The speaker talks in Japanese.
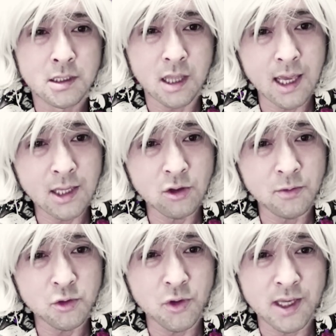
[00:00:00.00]
店員の
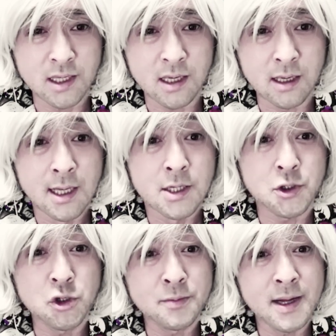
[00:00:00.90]
もとへ行き
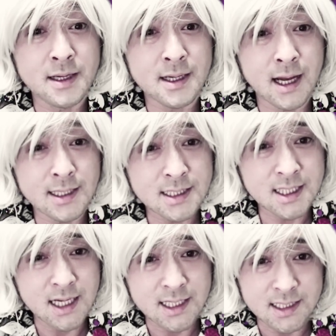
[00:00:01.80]
車は勘違い
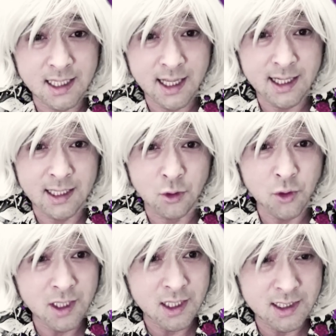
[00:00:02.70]
してないか
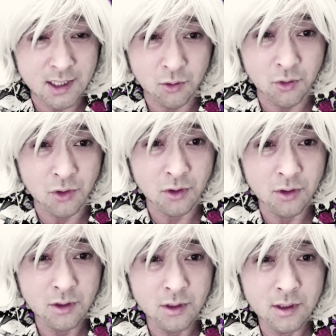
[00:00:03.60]
問いただしたところ
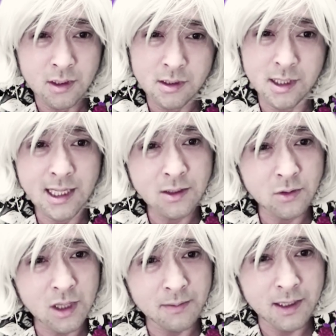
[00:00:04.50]
念
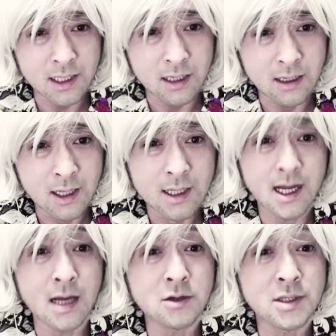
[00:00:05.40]
のために
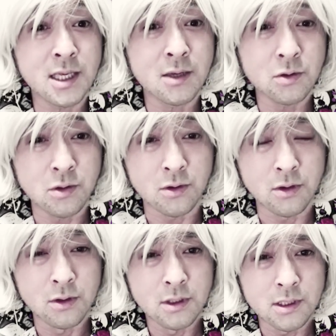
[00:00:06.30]
確認を
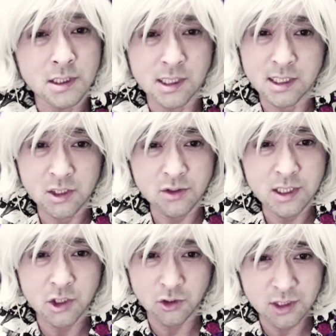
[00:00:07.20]
と一緒
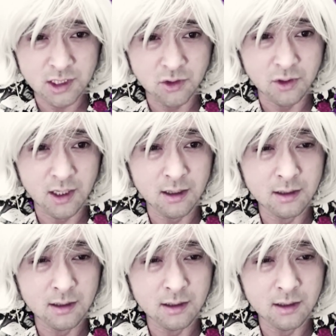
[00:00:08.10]
に駐車場へ